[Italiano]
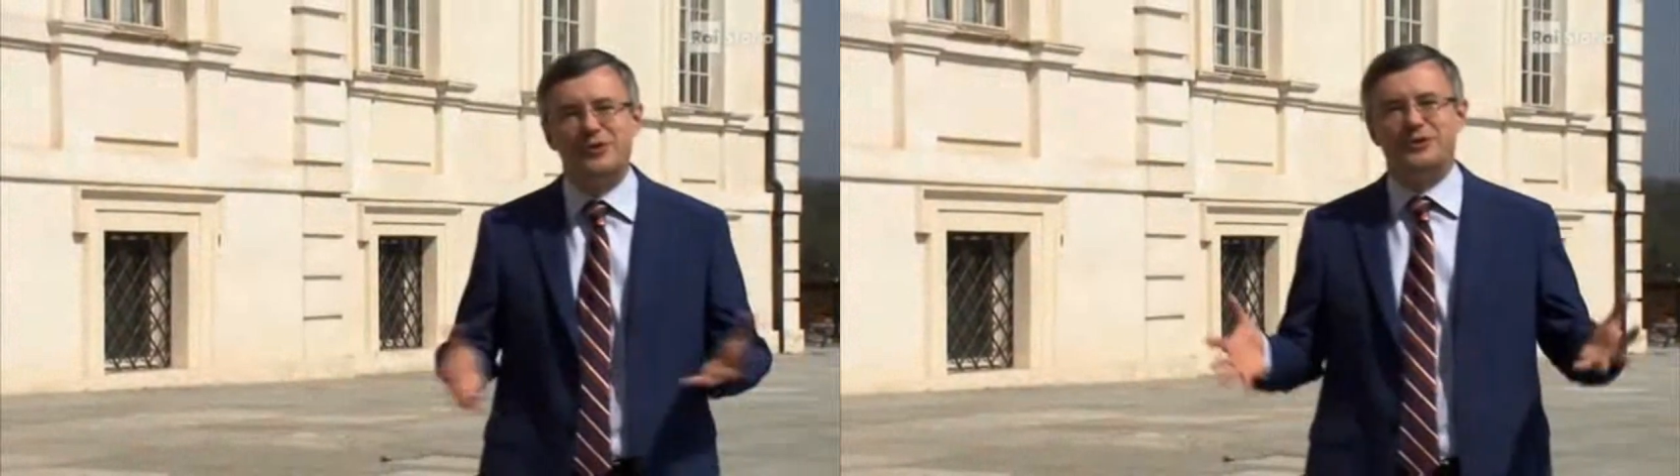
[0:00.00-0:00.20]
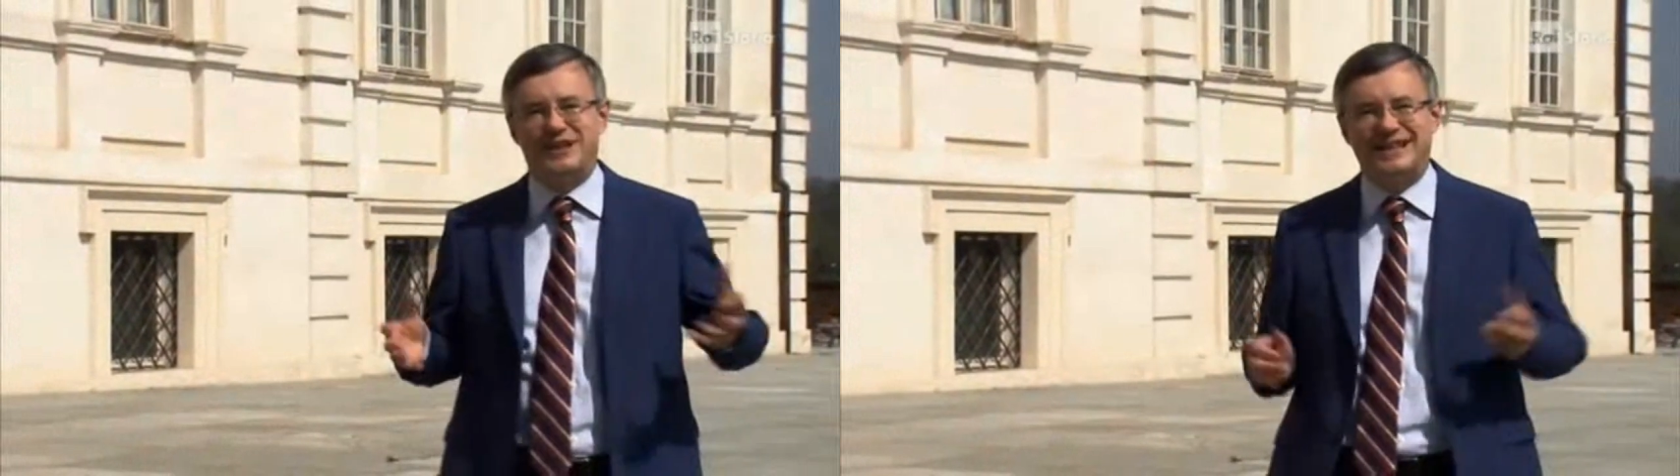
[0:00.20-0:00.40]

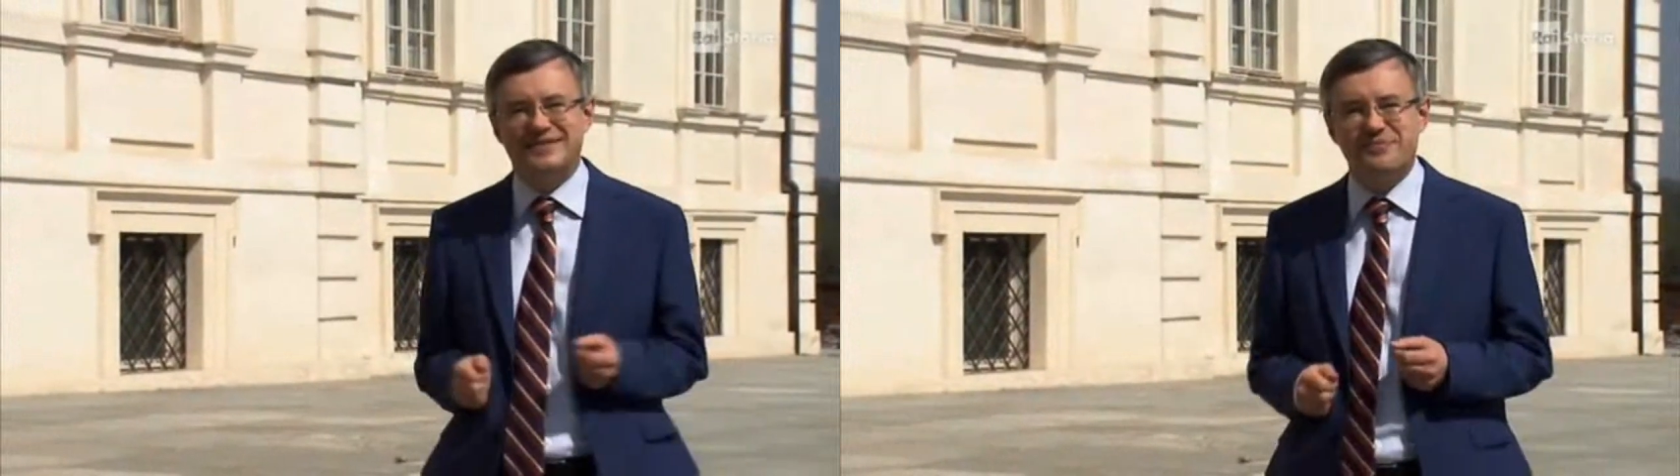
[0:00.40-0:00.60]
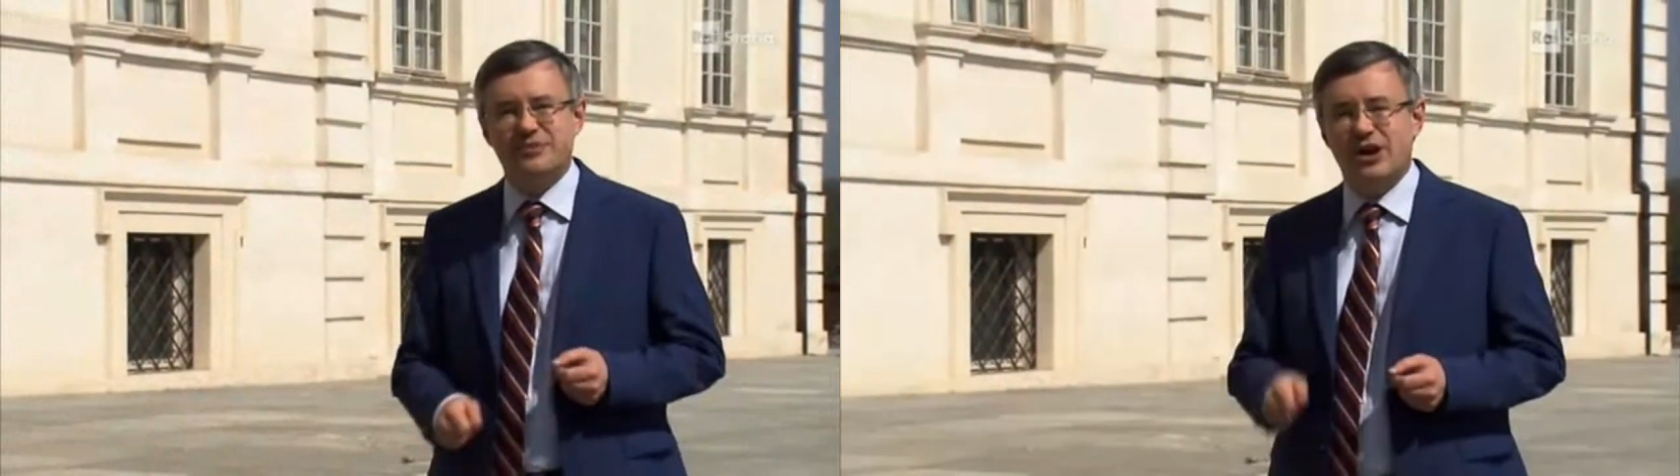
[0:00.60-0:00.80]
Benvenuti!
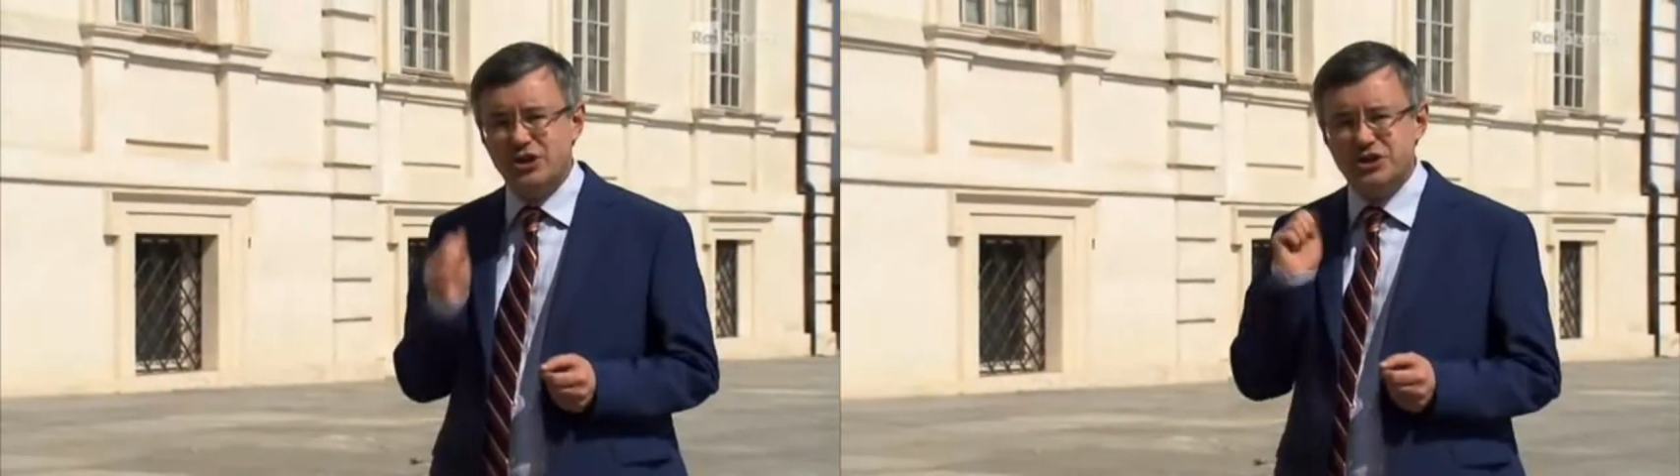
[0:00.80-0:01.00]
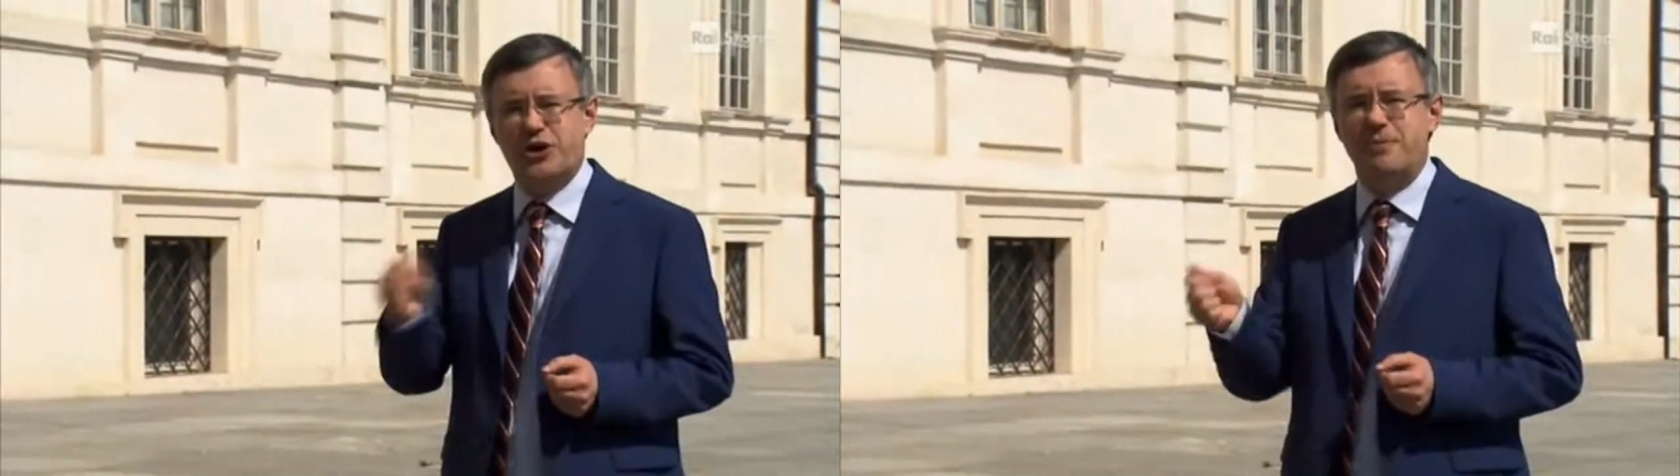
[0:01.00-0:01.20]

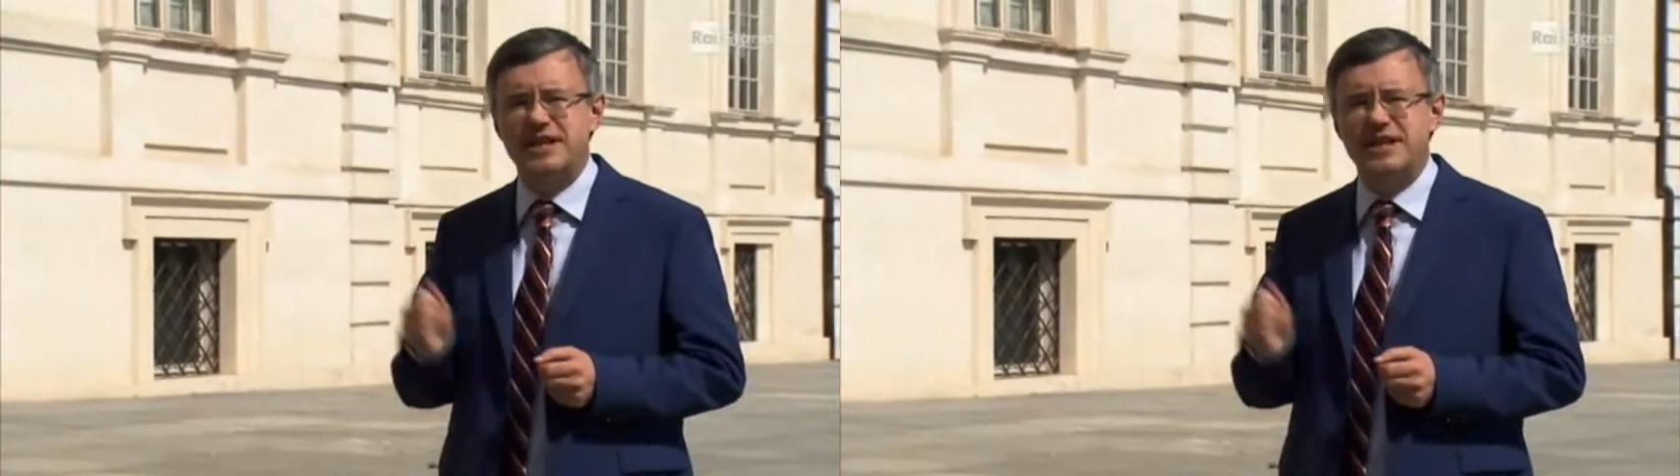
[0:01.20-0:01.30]
Oggi